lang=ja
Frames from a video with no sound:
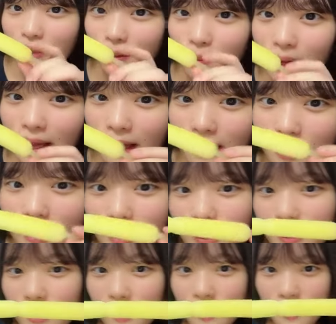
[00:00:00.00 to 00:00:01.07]
名前
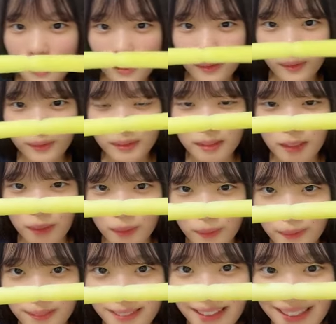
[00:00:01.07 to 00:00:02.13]
どっちだ
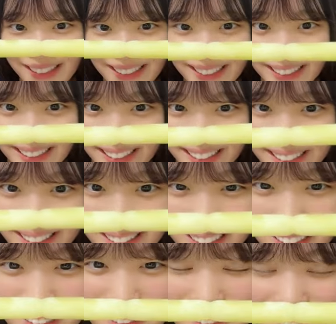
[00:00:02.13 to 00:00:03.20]
ろ
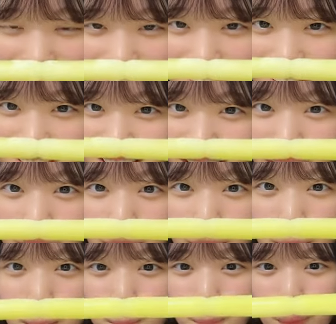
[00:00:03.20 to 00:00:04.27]
う私
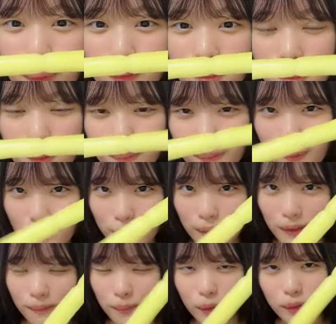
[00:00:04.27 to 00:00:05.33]
はポッキン棒
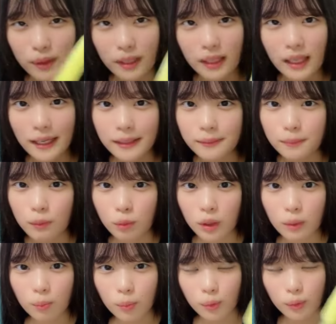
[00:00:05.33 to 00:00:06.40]

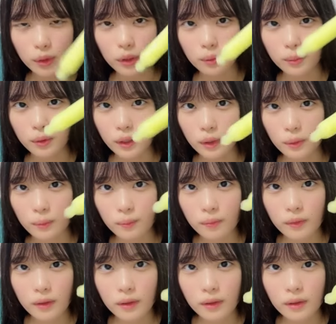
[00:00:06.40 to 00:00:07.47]
ポッキンアイスポッキン棒って呼ぶけど
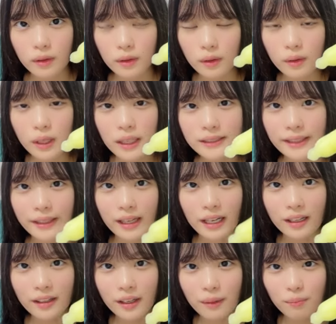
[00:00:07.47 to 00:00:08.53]
お母さん
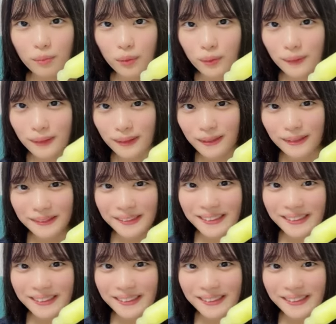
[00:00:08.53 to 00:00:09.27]
カンカン棒ってきた